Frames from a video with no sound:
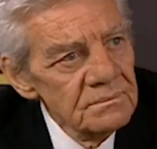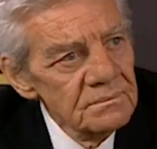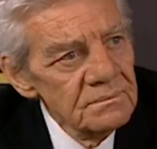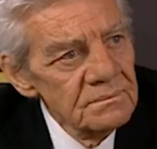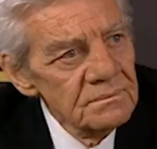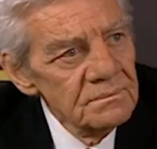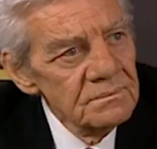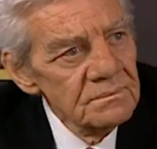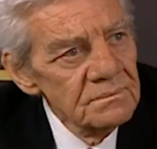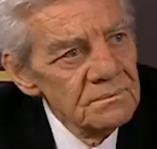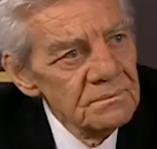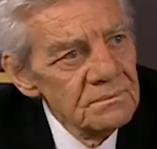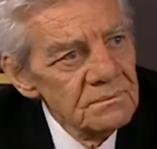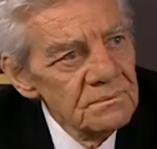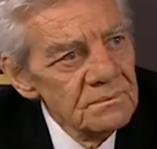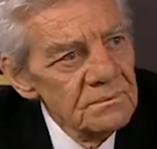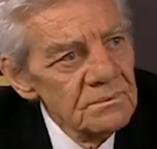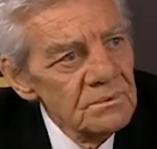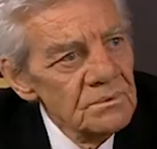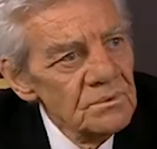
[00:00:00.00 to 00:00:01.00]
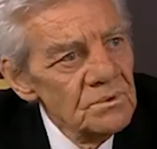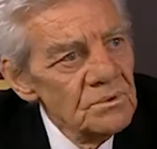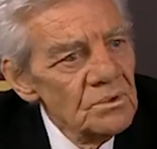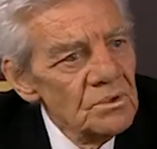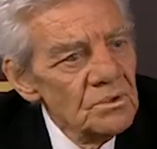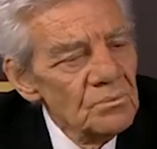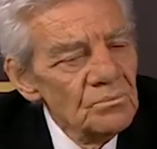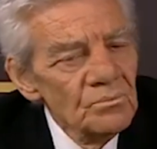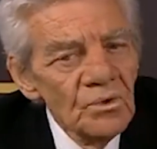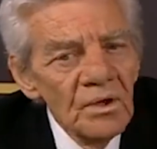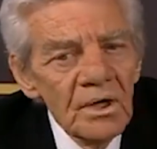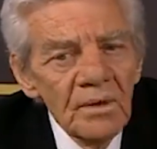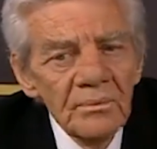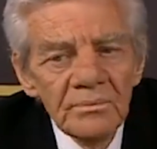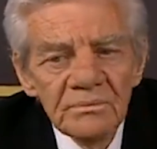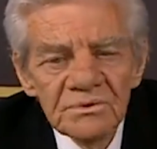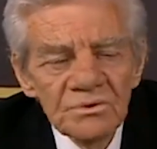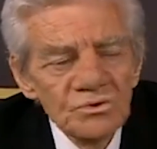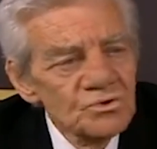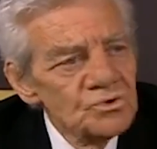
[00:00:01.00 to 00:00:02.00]
gerek yok. Bu
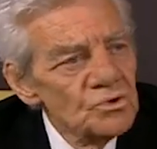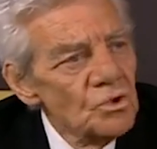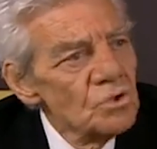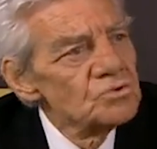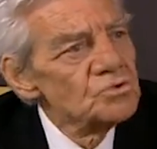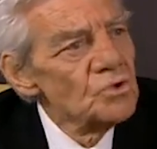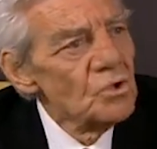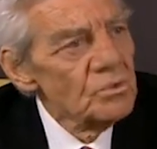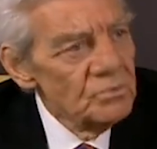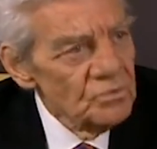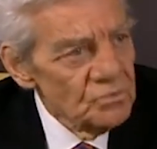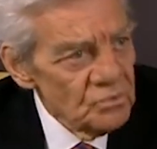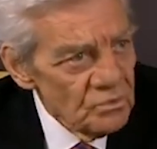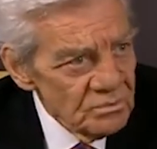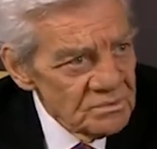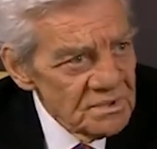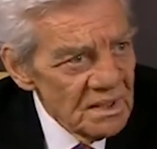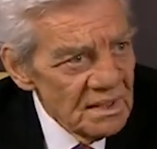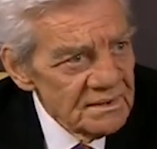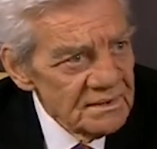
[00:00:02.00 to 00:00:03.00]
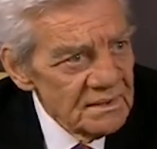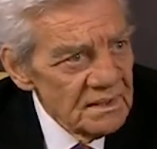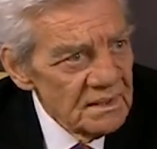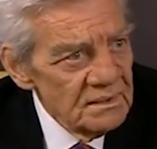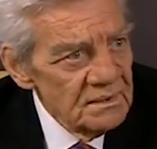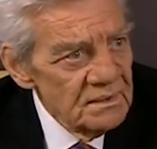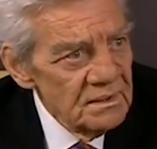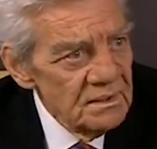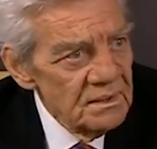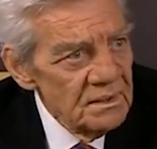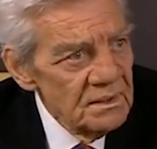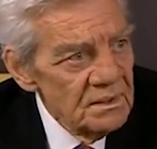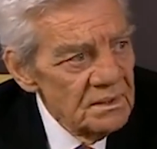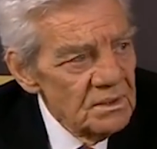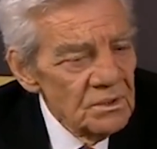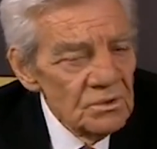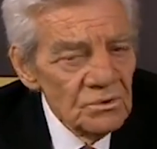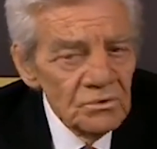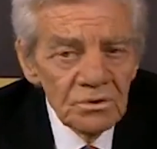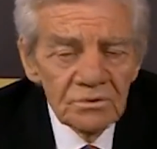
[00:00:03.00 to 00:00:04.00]
hepimiz için zor bir durum zaten.
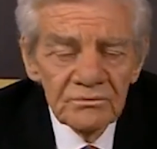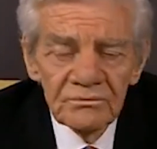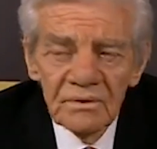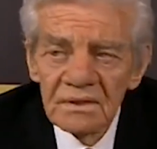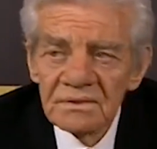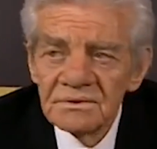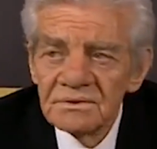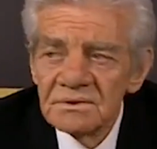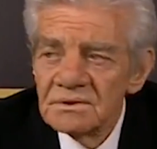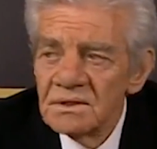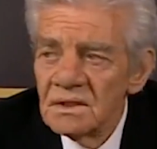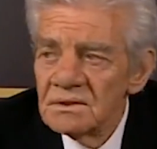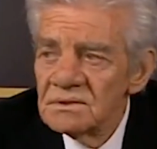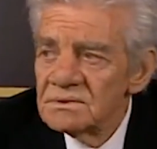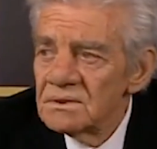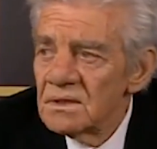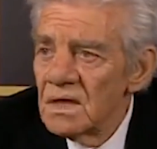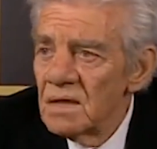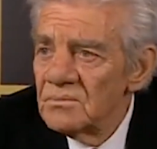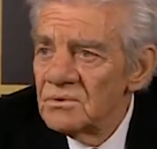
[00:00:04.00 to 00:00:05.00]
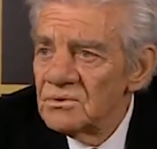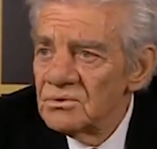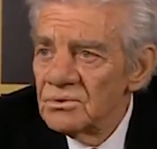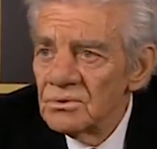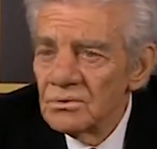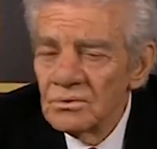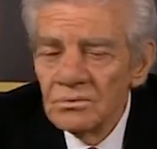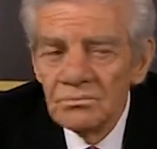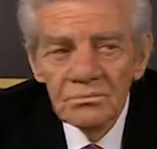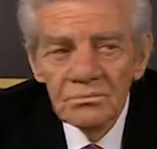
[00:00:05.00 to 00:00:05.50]
Lütfen sizden istirham